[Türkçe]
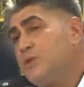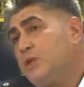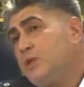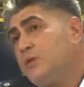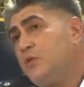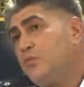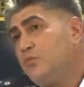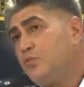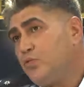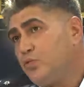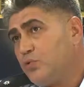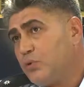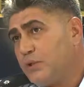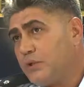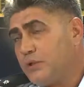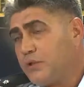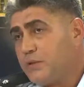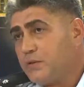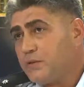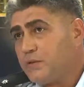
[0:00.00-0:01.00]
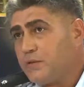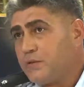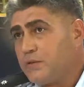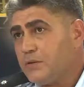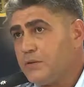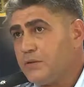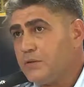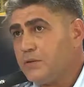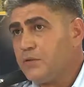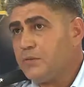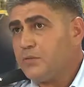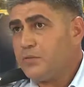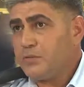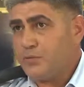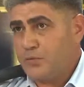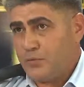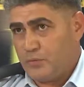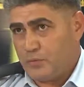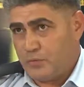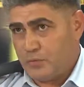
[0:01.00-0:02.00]
zaten buradaki e,
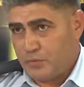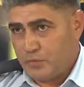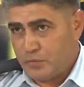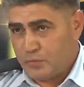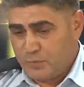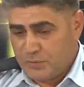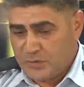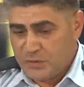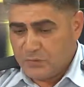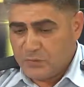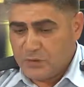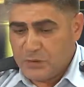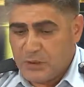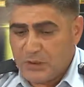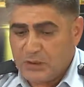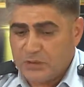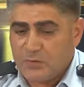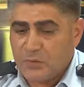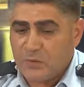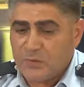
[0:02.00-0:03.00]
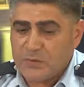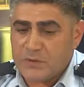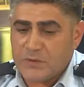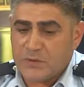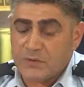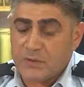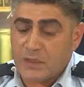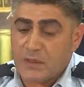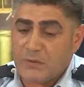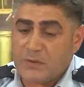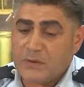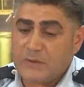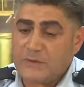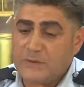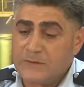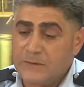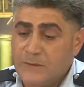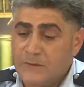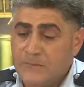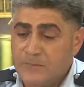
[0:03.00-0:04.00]
bizim çalışmamızın
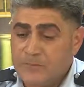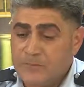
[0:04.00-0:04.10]
temelinde